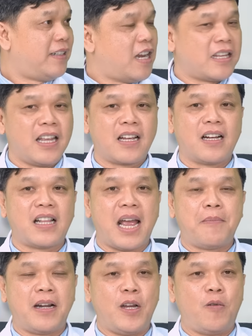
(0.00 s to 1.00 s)
Nên khi cơ thể
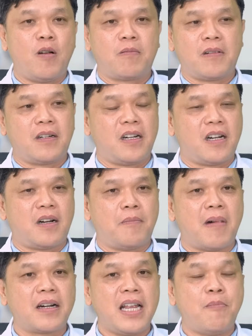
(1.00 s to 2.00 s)
mình nhiều lúc nó
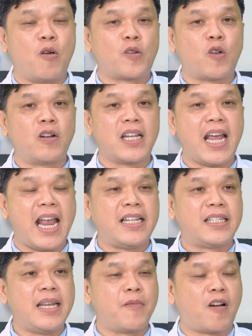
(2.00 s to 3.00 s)
mất đi một số cái
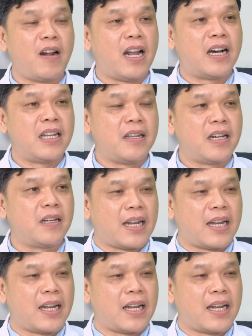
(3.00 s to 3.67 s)
enzyme có lợi